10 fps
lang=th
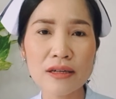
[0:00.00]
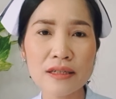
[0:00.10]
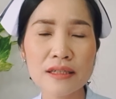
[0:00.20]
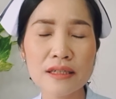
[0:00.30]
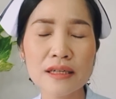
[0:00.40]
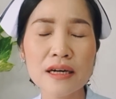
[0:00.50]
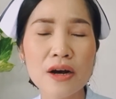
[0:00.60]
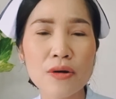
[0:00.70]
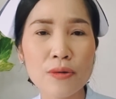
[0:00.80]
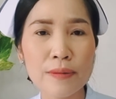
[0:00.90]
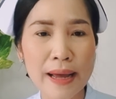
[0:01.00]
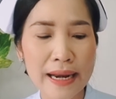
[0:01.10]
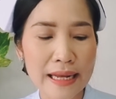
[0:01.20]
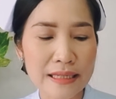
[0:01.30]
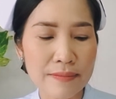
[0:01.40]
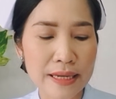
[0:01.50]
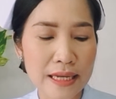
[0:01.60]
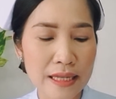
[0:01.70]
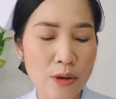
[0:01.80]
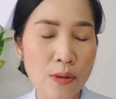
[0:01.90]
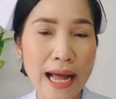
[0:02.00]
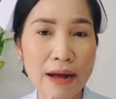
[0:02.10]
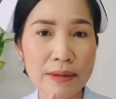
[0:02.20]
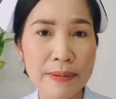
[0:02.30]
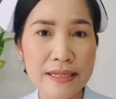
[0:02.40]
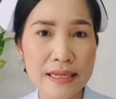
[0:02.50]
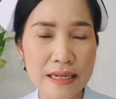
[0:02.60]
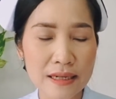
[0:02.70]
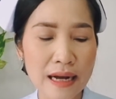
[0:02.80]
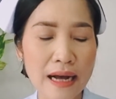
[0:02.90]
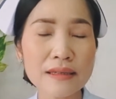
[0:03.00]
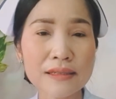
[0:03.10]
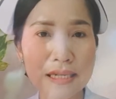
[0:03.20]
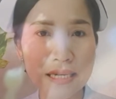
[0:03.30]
นะคะก็คือคุณแม่เนี่ยจะมีตกขาวที่เป็นสีเหลือง